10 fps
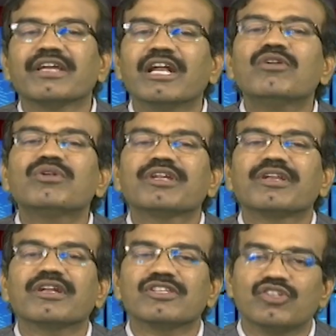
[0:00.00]
எழுநூற்றி
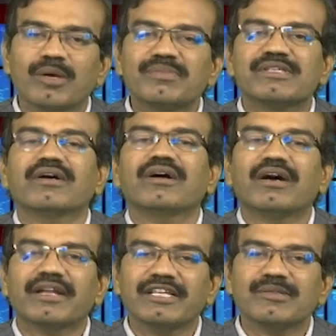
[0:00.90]
இரண்டு ஜாப்ஸை
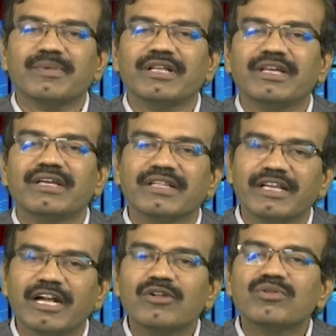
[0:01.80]
ஆராய்ச்சி பண்ணி இந்த
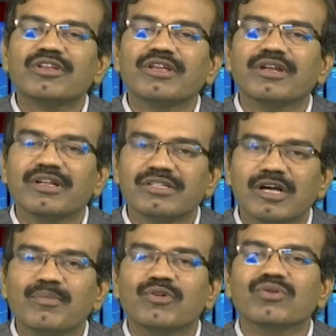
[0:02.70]
எழுநூற்றி இரண்டு
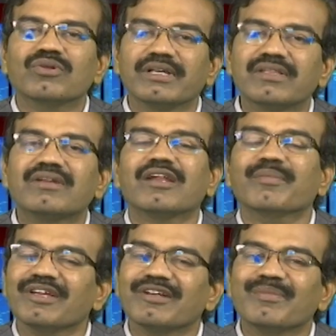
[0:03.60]
ஜாபுக்கும்
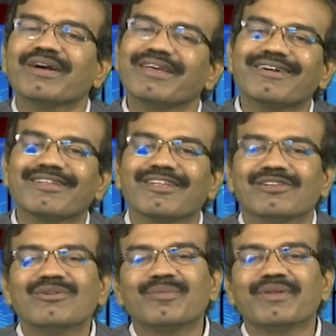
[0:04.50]
எதிர்காலம் இருக்குமா
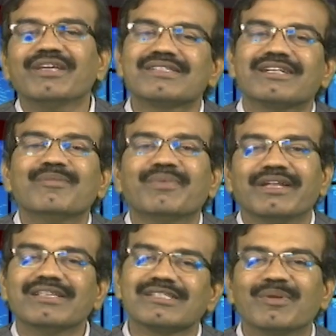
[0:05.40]
இருக்காதான்னு சொல்லி ஒரு பெரிய ஸ்டடி
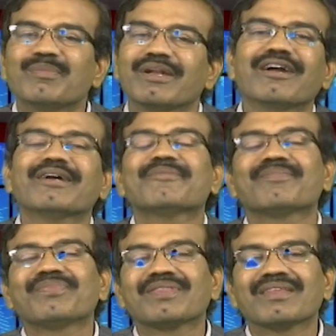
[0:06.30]
பண்ணி சப்மிட் பண்ணாங்க
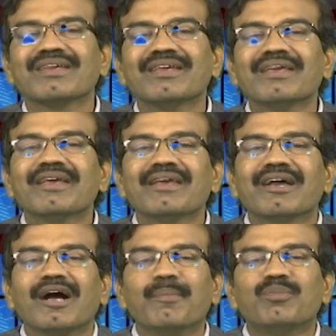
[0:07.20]

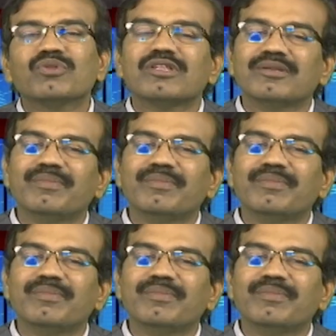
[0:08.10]
அப்போது அது